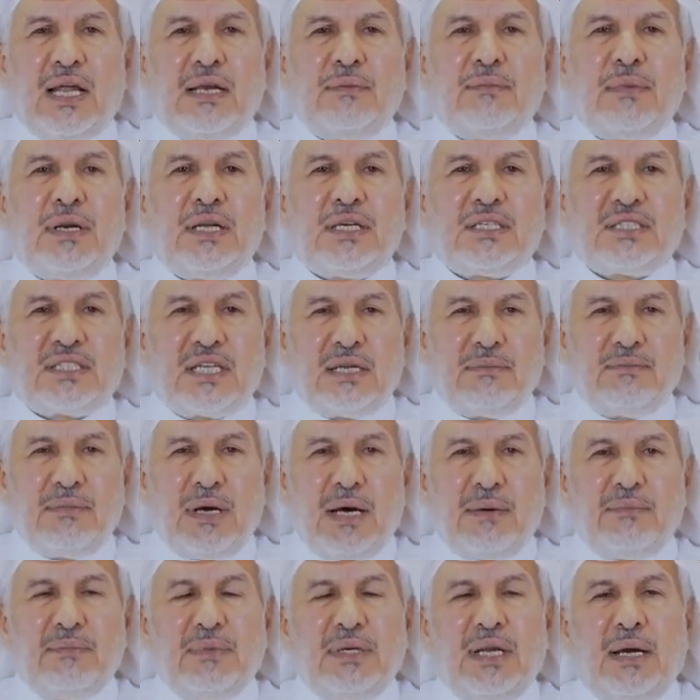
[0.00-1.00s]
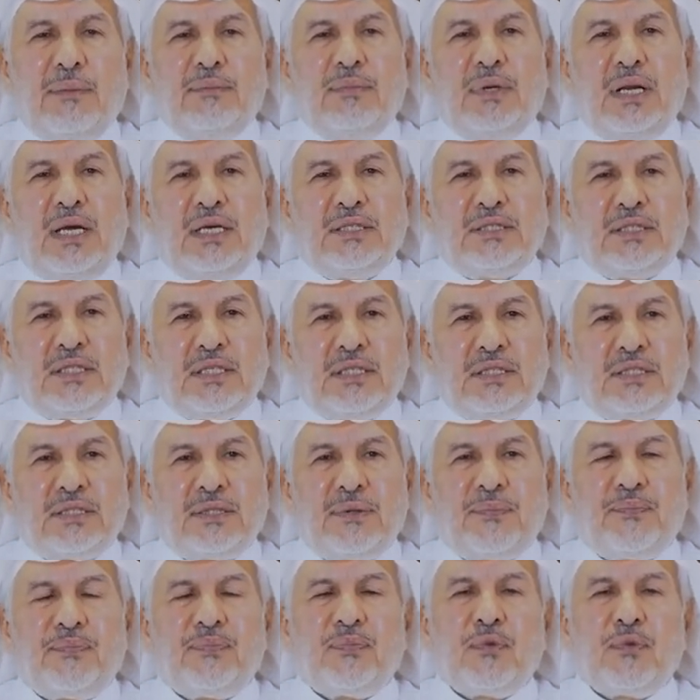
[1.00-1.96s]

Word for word: الملك سلمان بن عبد العزيز